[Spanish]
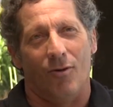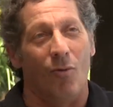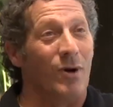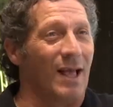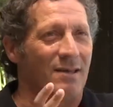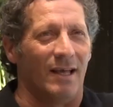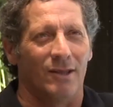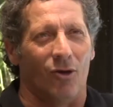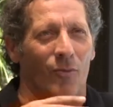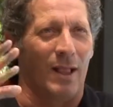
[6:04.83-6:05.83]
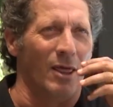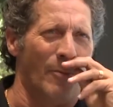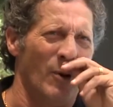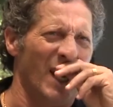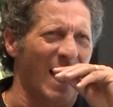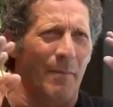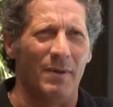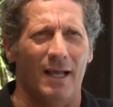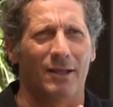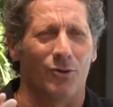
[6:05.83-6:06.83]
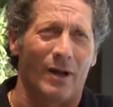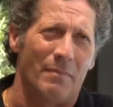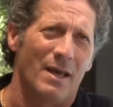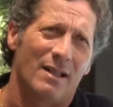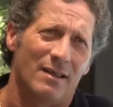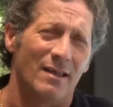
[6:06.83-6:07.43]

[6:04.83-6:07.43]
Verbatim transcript: cómo eras antes, cómo eras después, cambiaste, no cambiaste.